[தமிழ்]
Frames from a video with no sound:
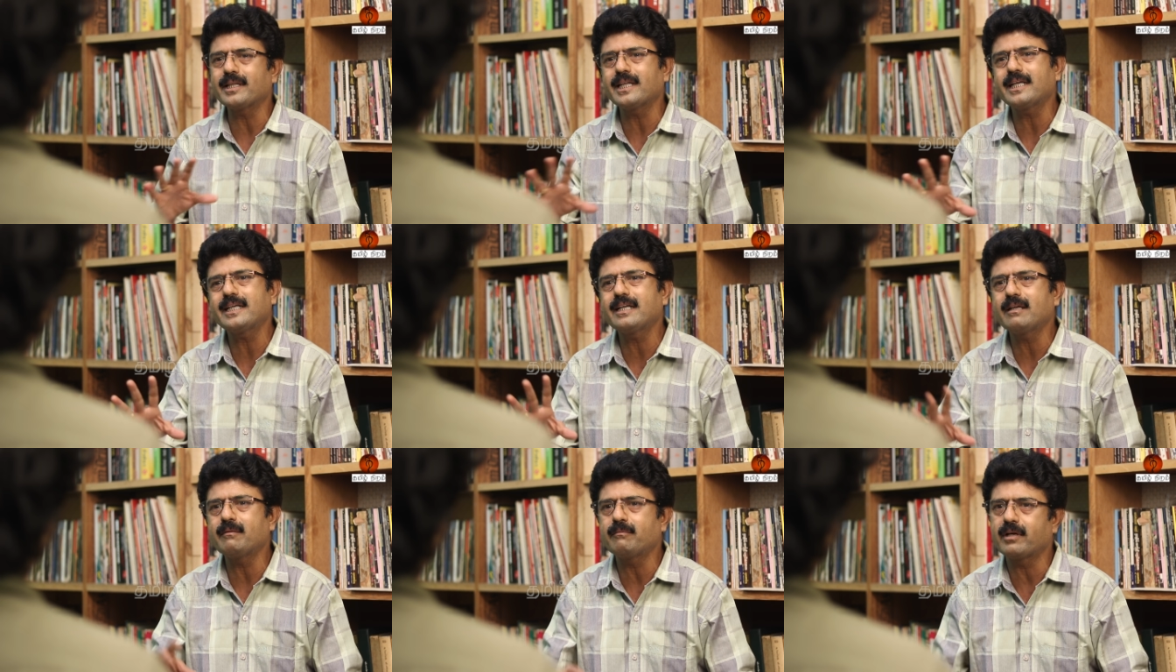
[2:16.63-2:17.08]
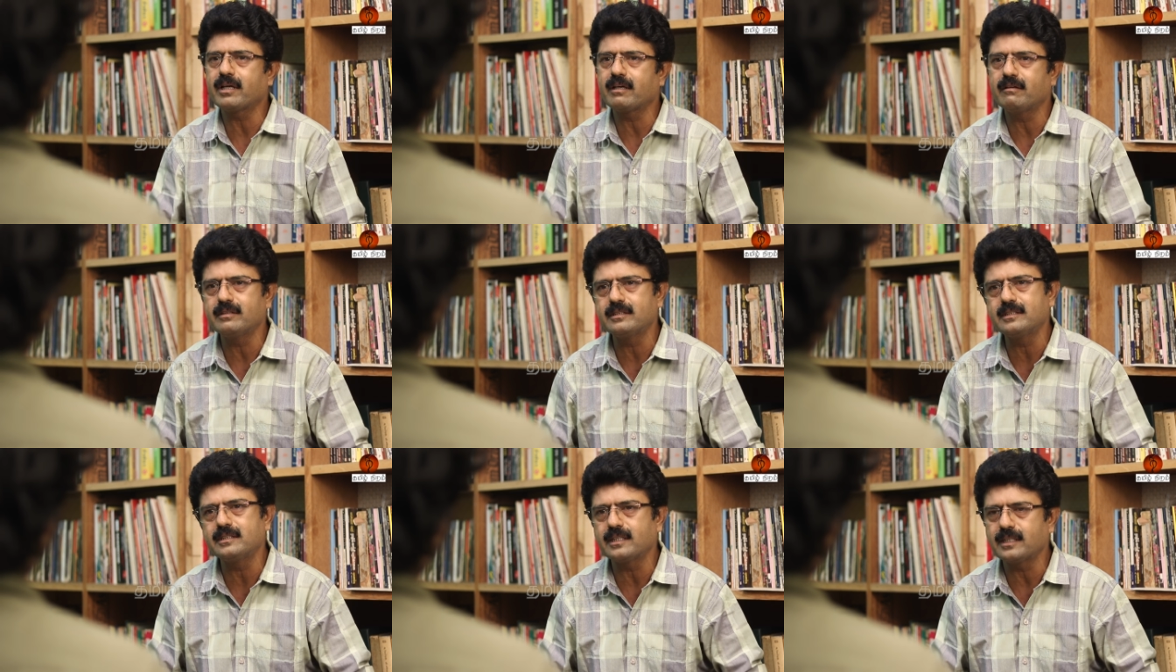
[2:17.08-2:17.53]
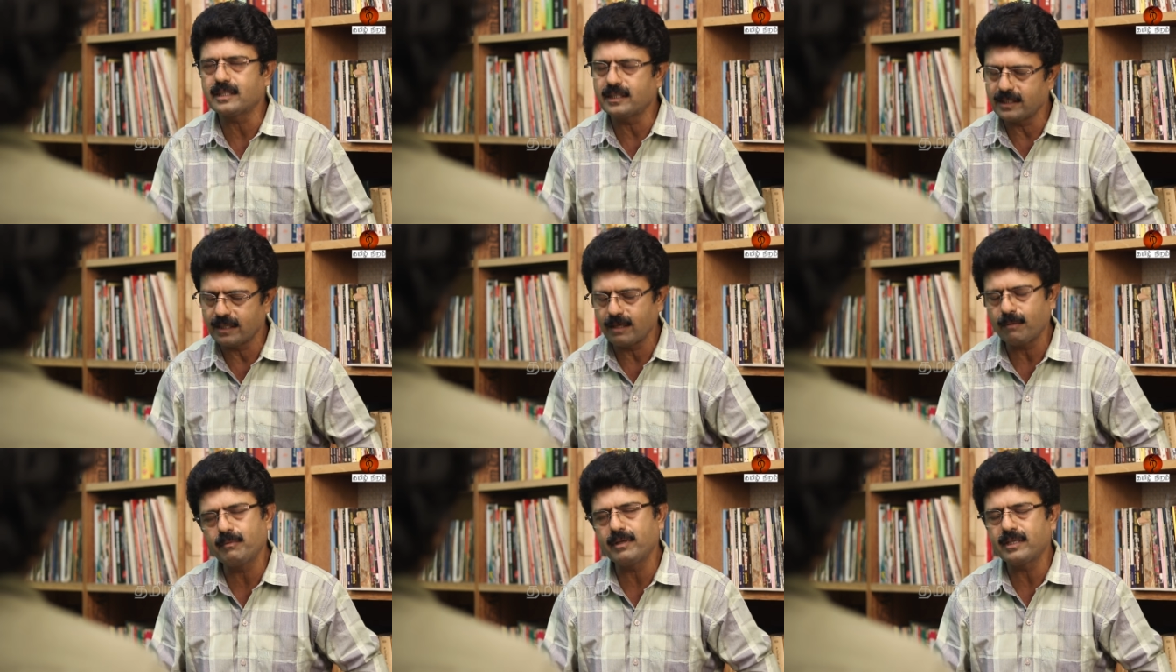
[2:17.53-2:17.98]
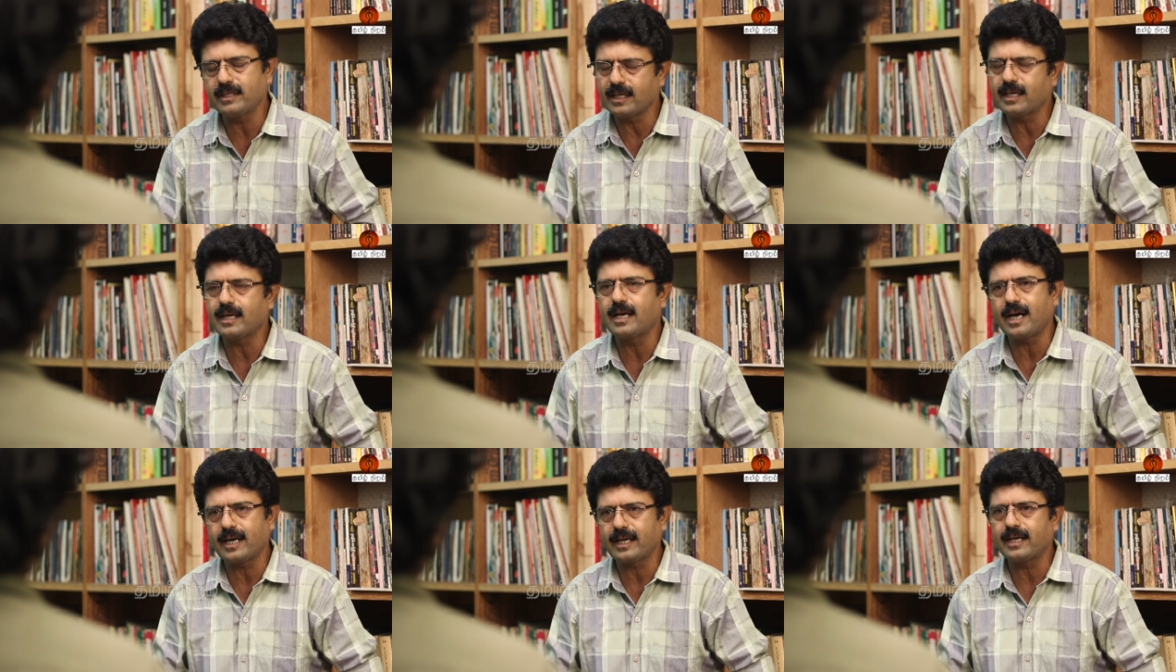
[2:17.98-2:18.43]
பதட்டமடைய வச்சுருக்கு அப்படின்னு
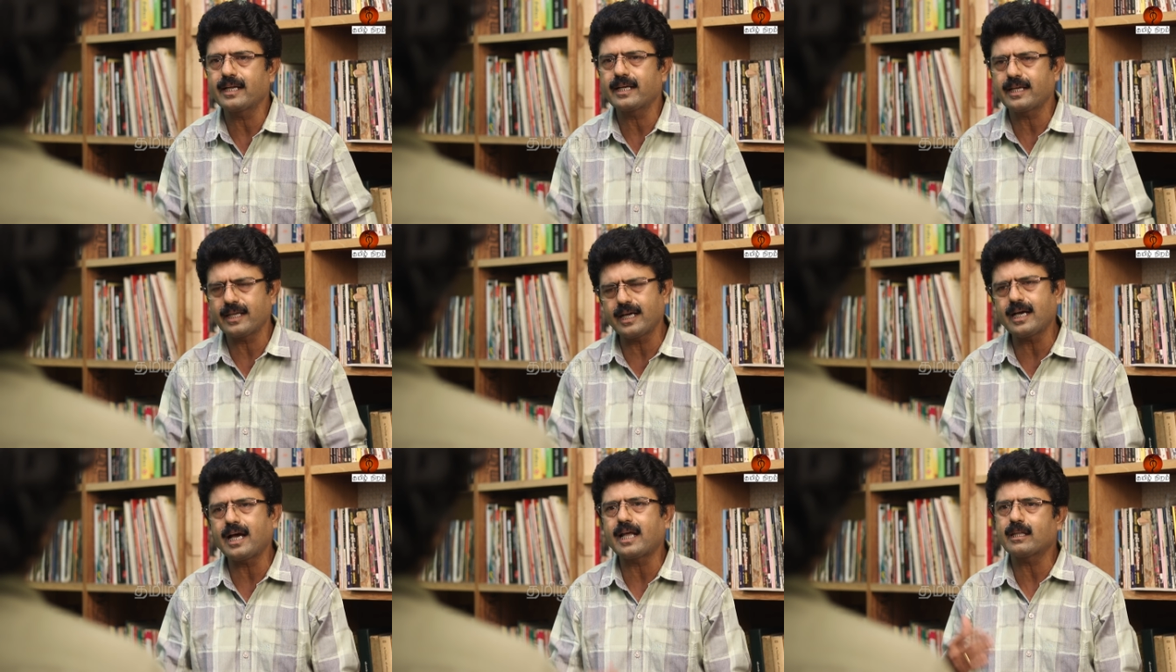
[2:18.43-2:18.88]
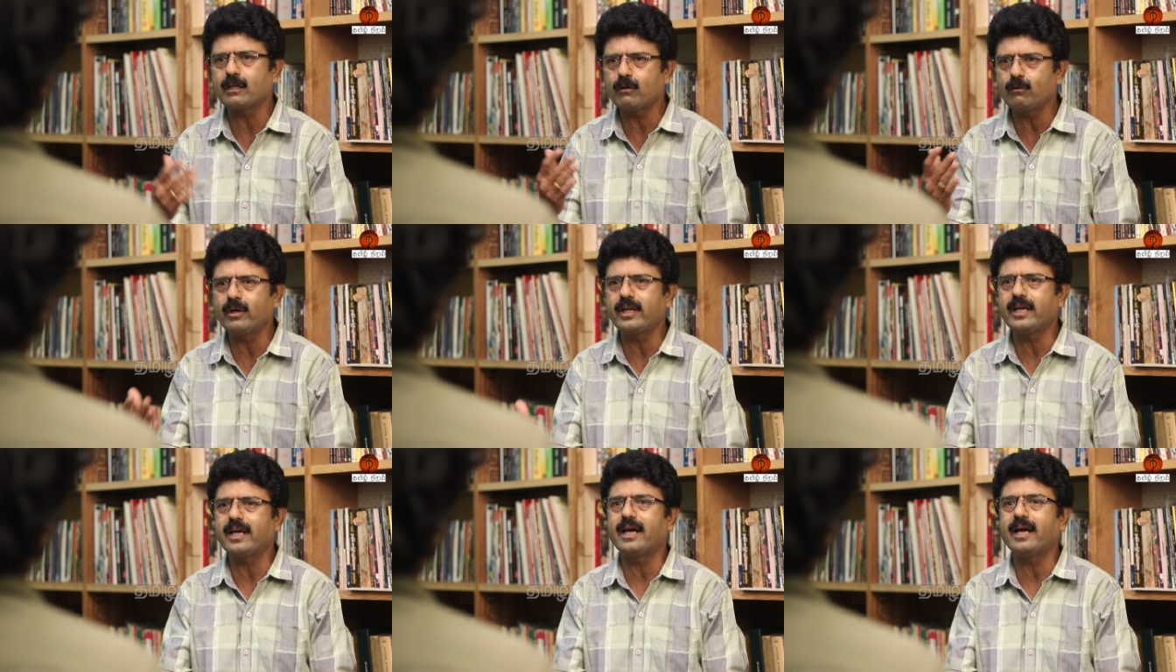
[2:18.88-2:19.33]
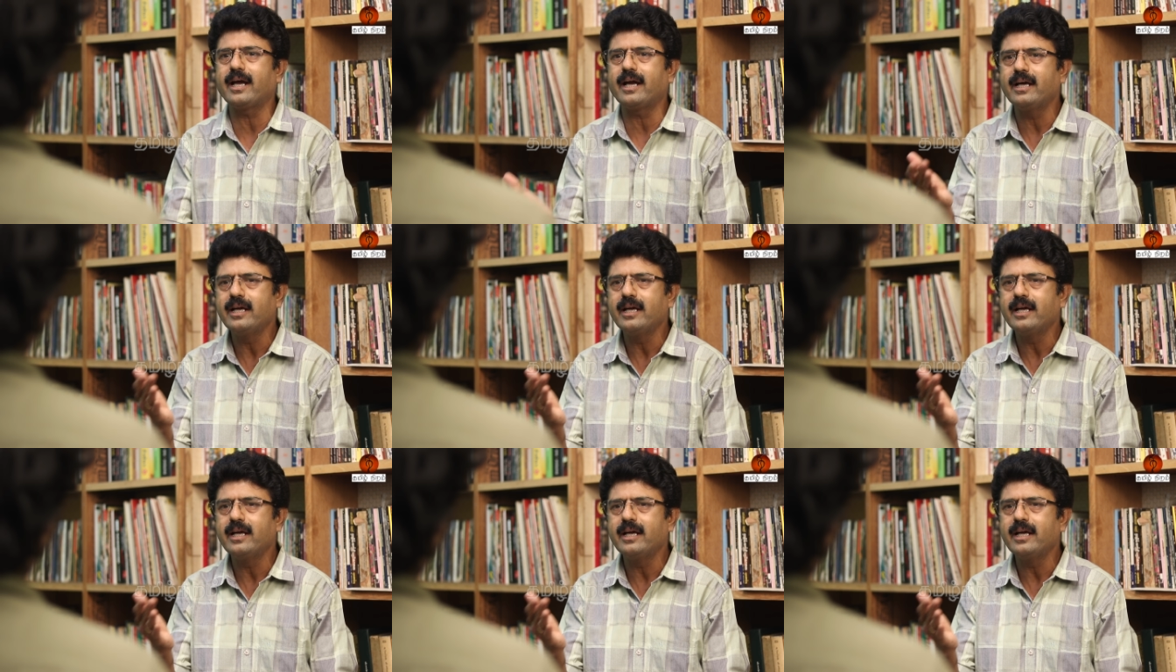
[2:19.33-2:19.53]
தான் நான் நினைக்கிறேன் அதனுடைய